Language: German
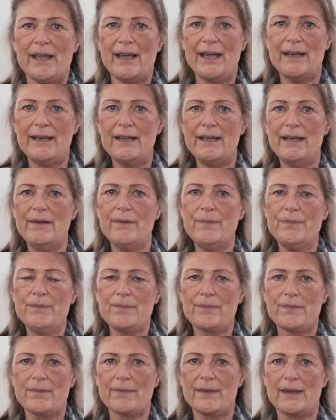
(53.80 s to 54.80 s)
Eine
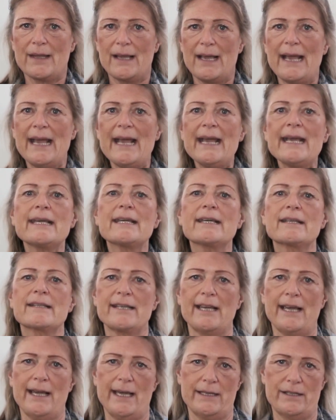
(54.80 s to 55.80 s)

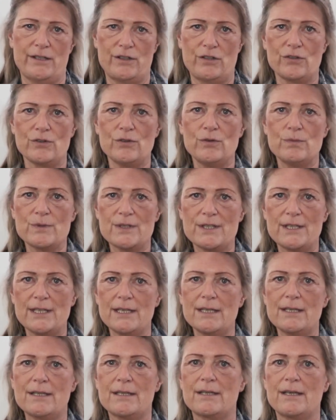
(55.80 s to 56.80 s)
Echtheit um
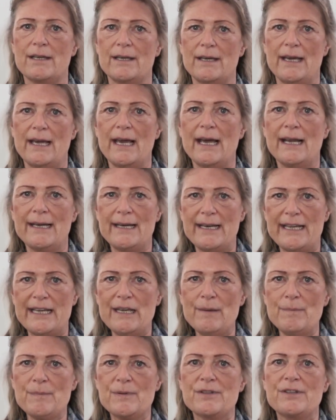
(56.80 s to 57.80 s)
sich
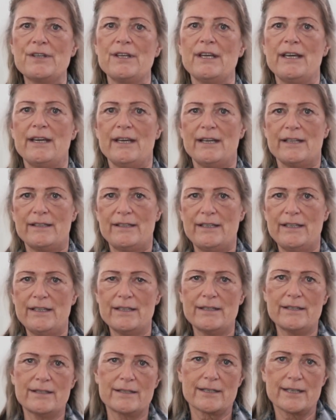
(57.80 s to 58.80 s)
erlebt, die
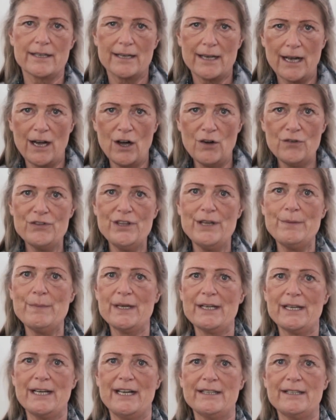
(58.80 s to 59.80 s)
es
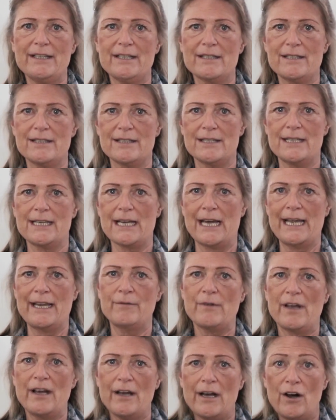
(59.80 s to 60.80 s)
aufnehmen kann, die es in sich
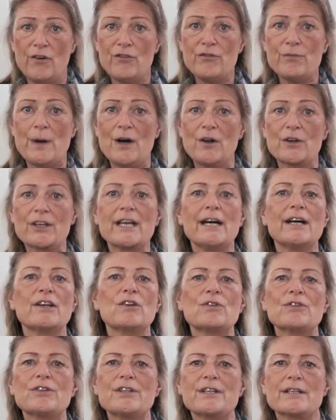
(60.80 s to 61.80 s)
aufbauen
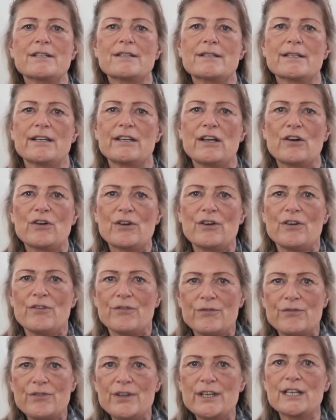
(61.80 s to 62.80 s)
kann und die es dann auch
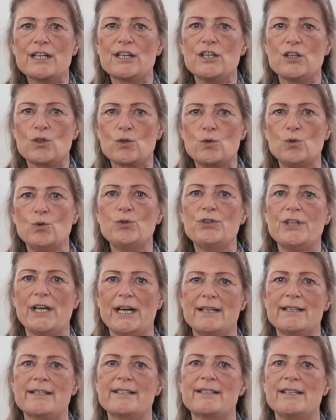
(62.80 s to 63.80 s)
wirklich
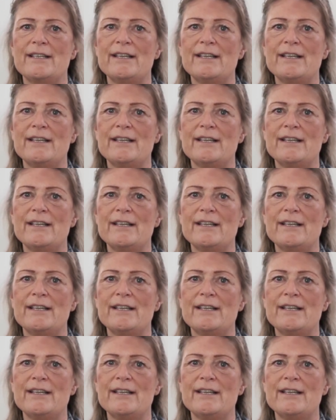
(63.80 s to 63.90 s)
gut als